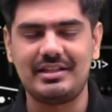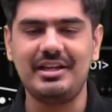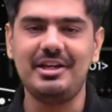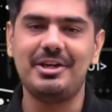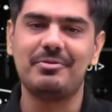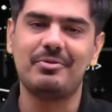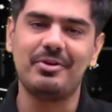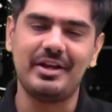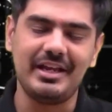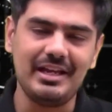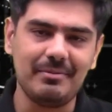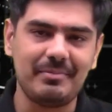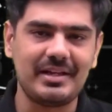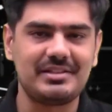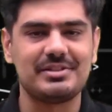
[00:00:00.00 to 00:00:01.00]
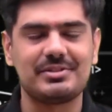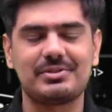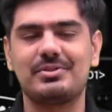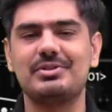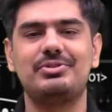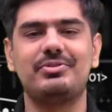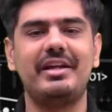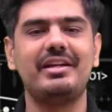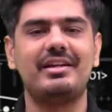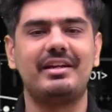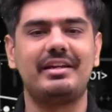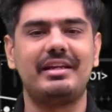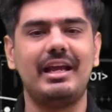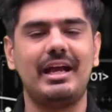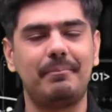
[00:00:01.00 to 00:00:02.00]
है तो इन बैचेस को ज्वाइन
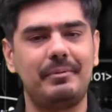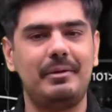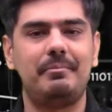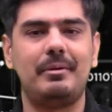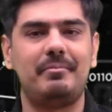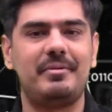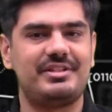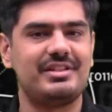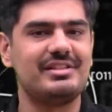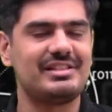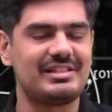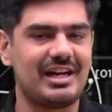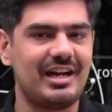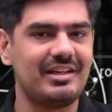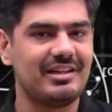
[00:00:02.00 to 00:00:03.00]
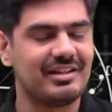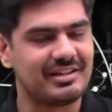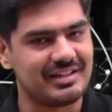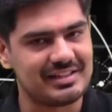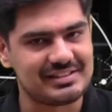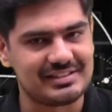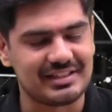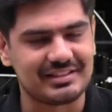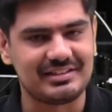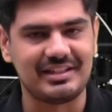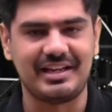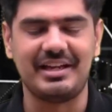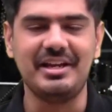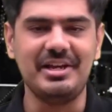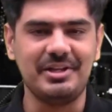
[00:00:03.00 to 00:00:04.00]
करके स्टार्ट कर सकते
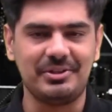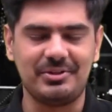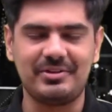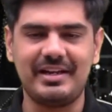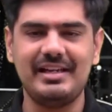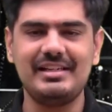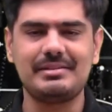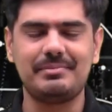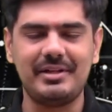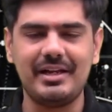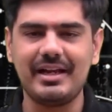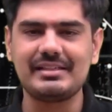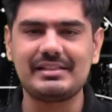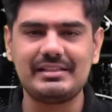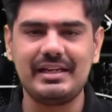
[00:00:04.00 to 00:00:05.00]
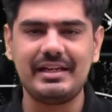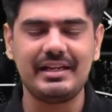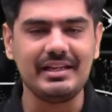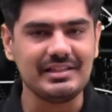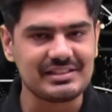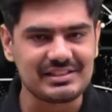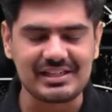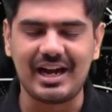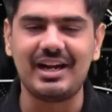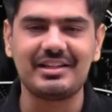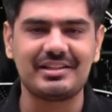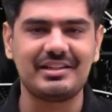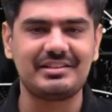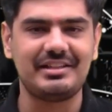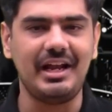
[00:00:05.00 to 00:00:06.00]
हैं तो गाइज बिना किसी देर के स्टार्ट
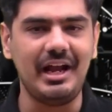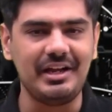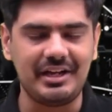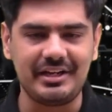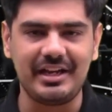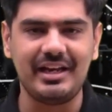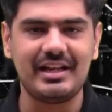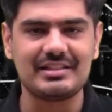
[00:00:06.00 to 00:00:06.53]
करते हैं डिटेल के